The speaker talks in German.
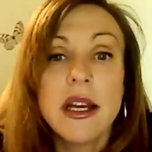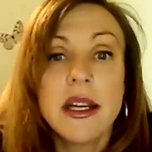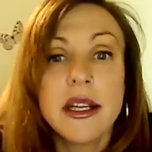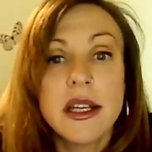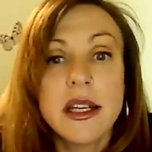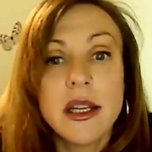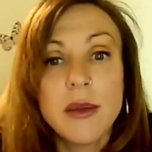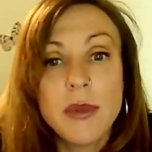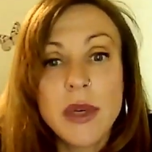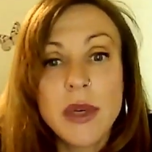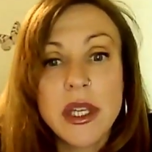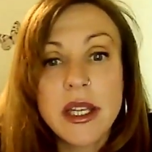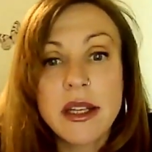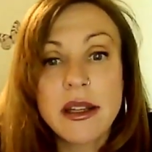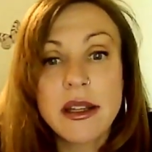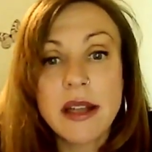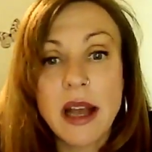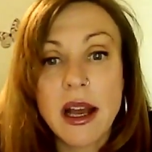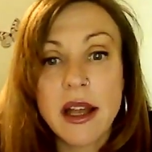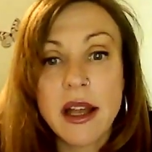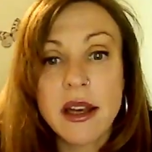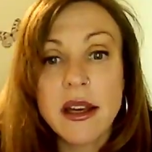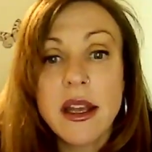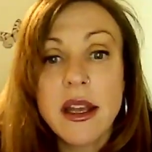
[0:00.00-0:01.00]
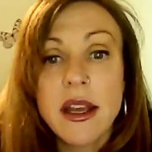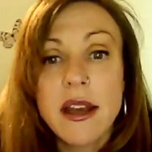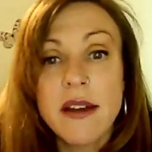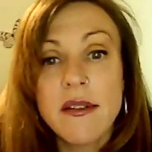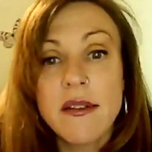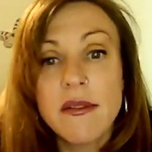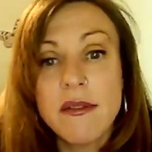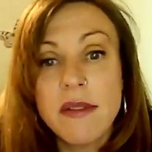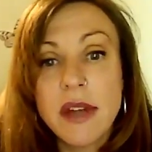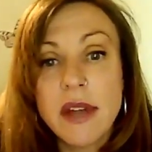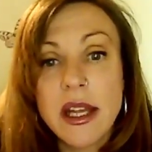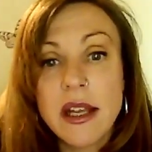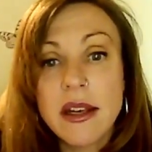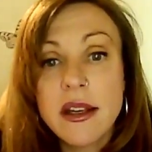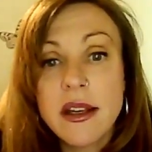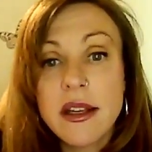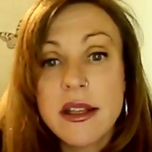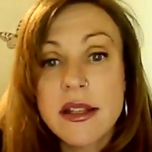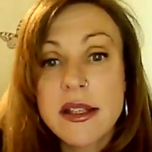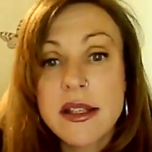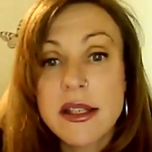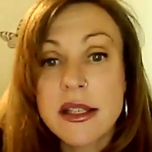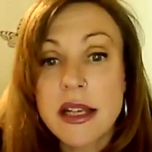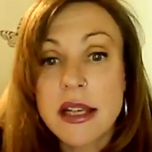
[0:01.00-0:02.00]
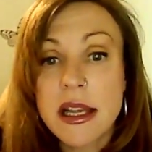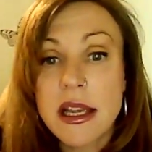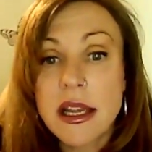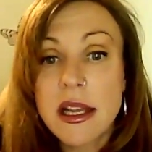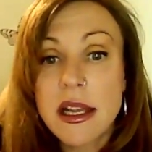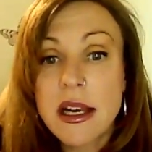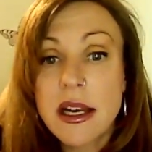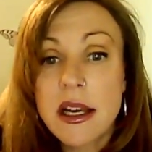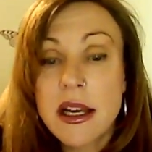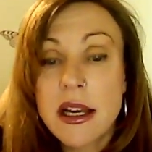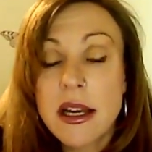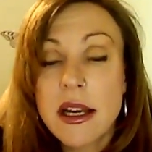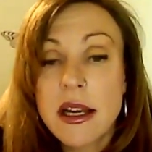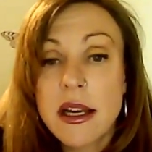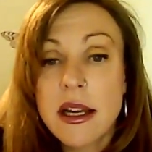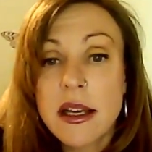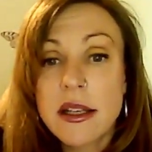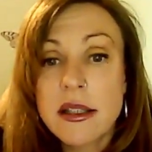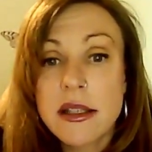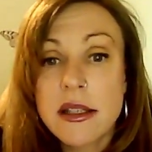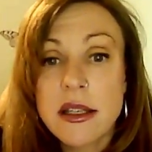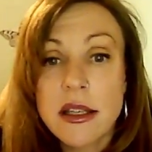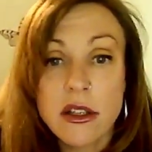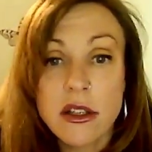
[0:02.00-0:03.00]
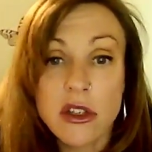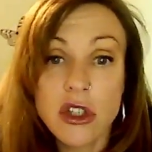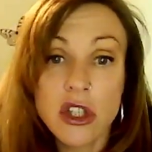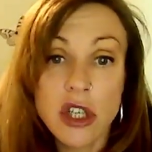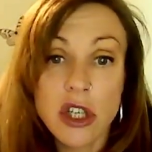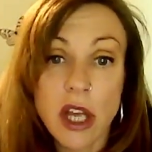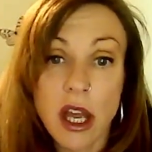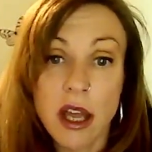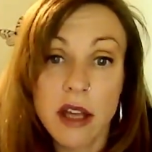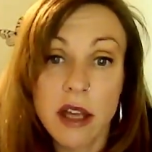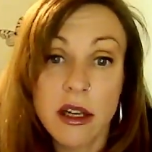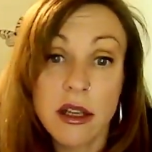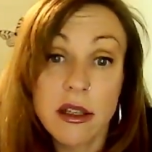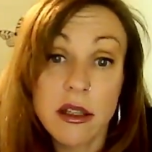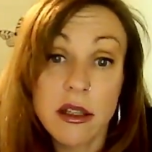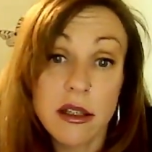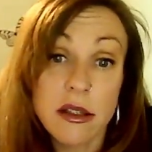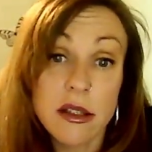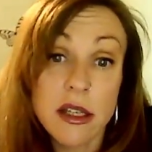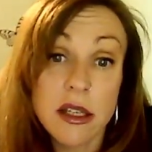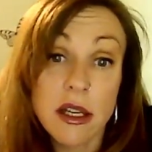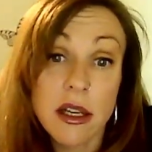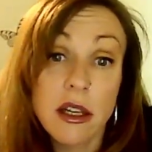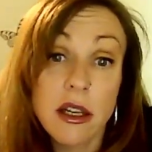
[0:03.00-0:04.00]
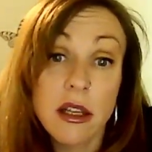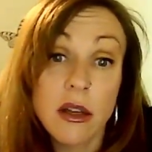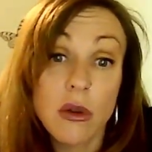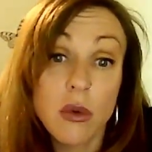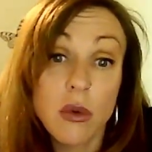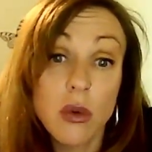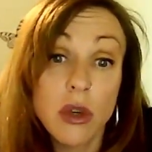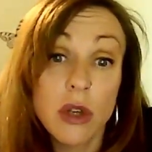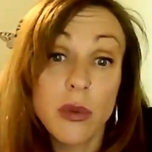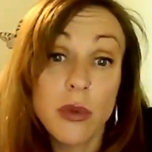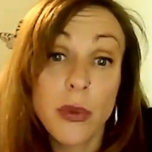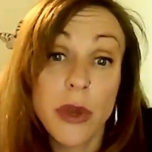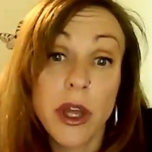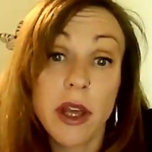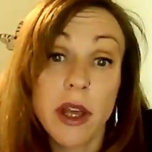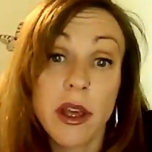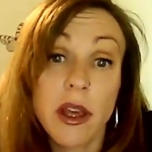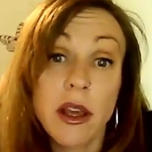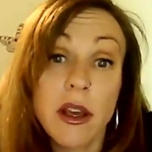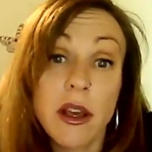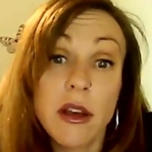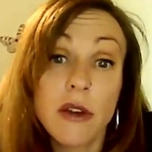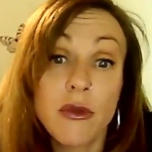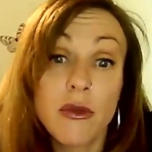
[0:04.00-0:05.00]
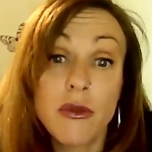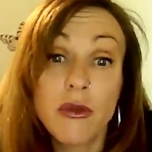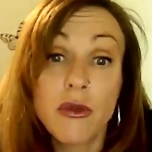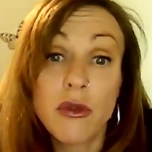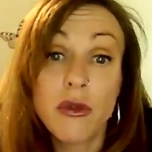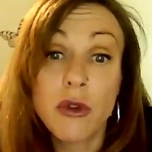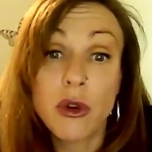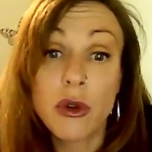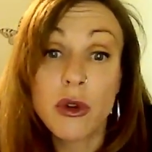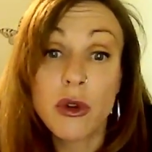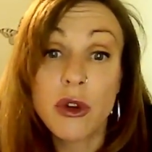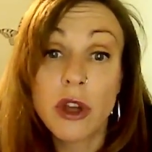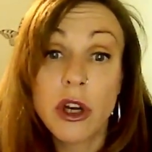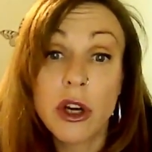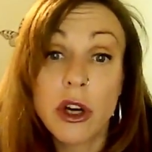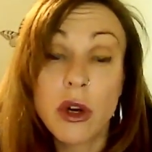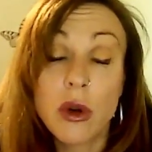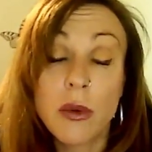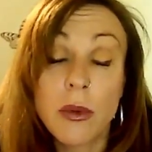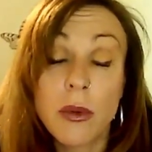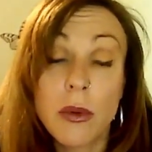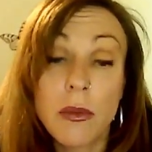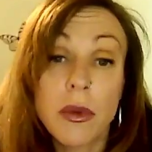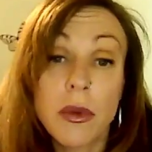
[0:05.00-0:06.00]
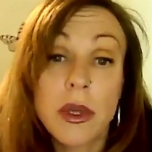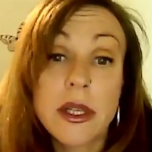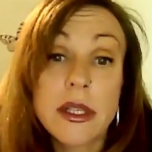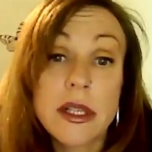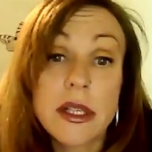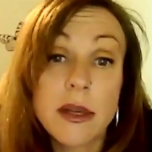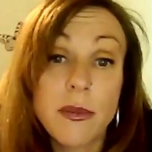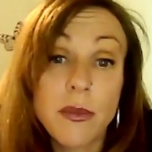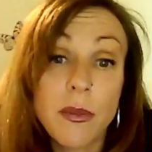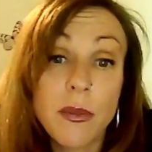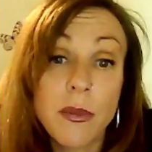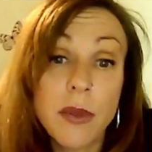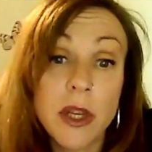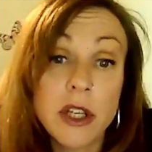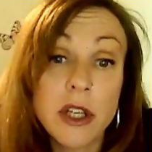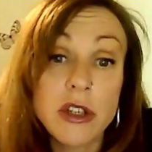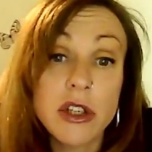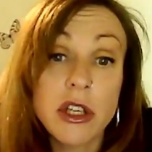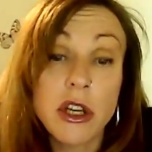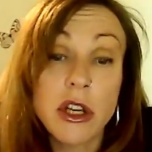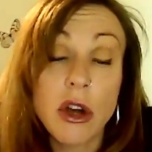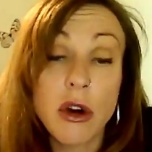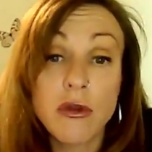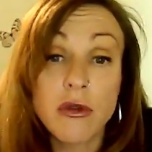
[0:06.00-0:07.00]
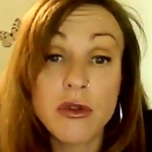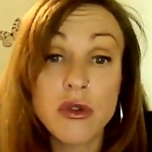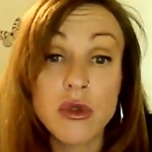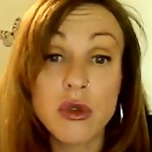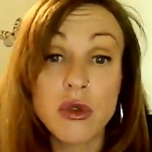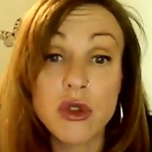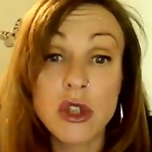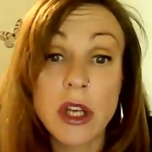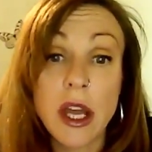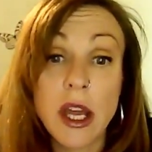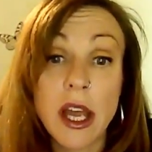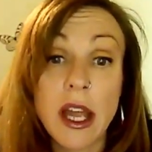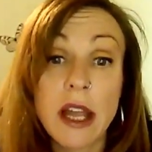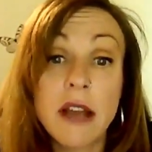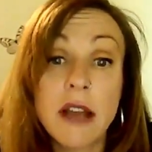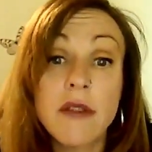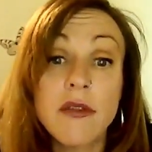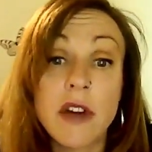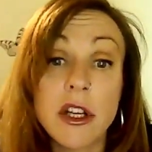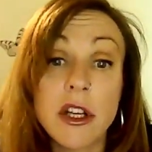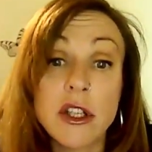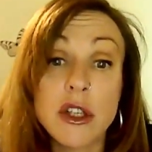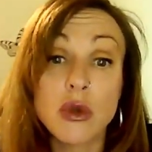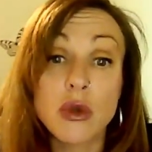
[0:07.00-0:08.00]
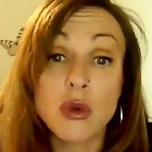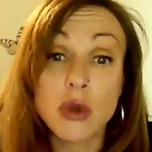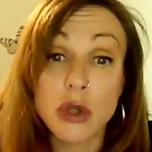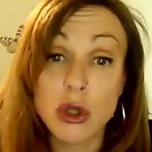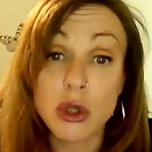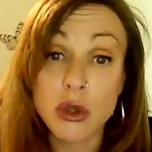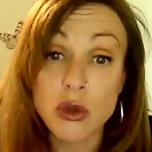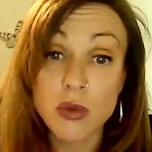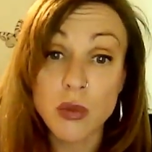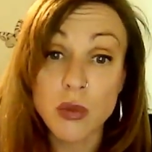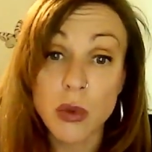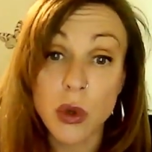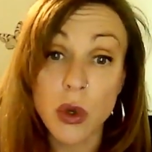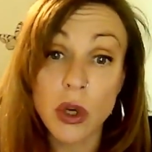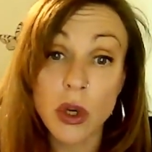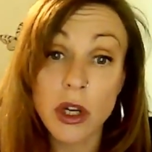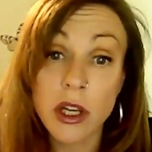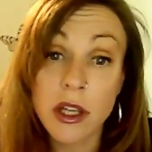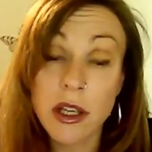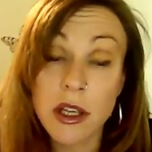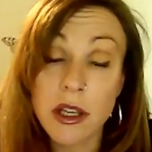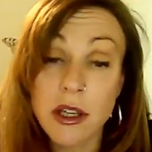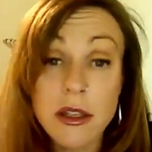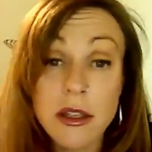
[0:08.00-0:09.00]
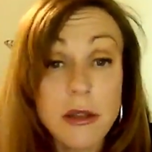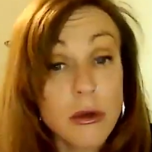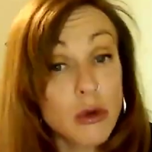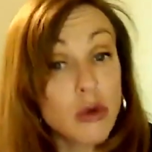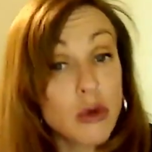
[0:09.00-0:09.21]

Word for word: Nämlich dann, wenn die Seele sich entscheidet, tatsächlich unabhängig von der gesamten Menschheit aufzusteigen, was ja durchaus möglich ist.